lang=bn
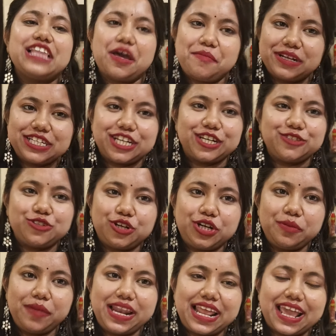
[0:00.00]
তারপর সেটা
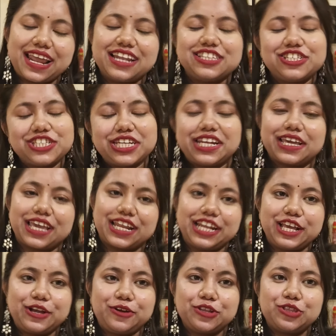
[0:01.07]
ছোট্ট বেল আইকন আছে সেটাকে
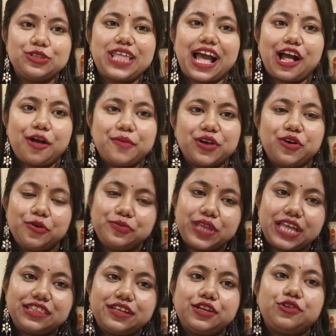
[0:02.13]
ক্লিক করে দিও দেখা হবে খুব
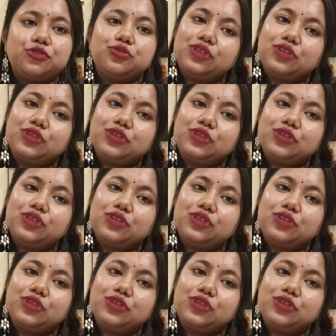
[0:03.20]
তাড়াতাড়ি